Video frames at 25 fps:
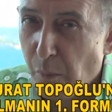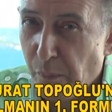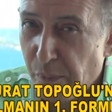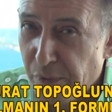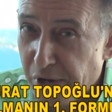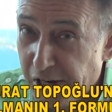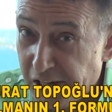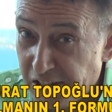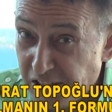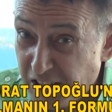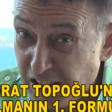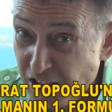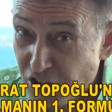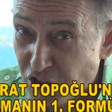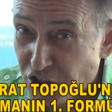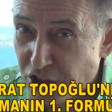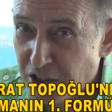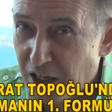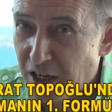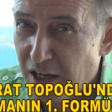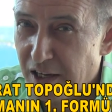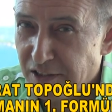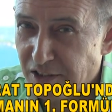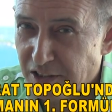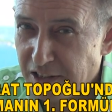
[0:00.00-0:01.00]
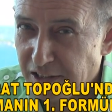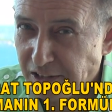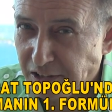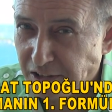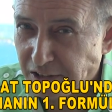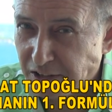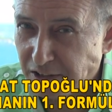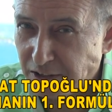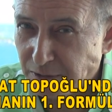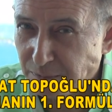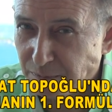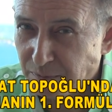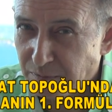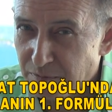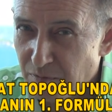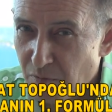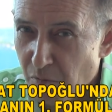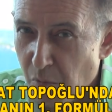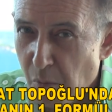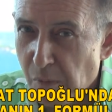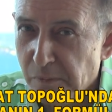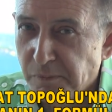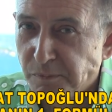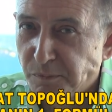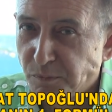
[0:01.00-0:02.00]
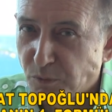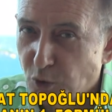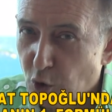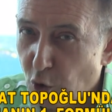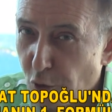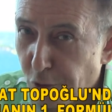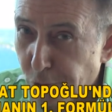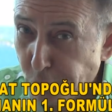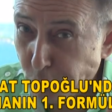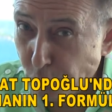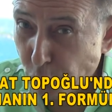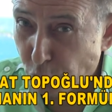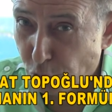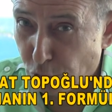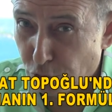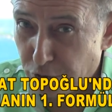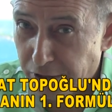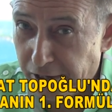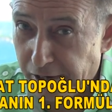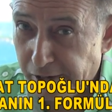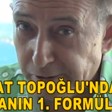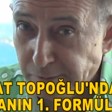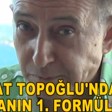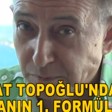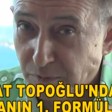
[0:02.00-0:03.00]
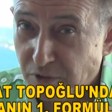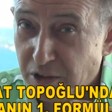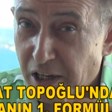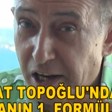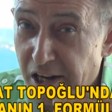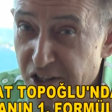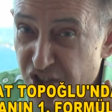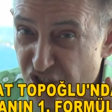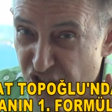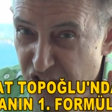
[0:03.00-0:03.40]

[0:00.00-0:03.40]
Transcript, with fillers: Nane iştah azaltır. Onun üstüne daha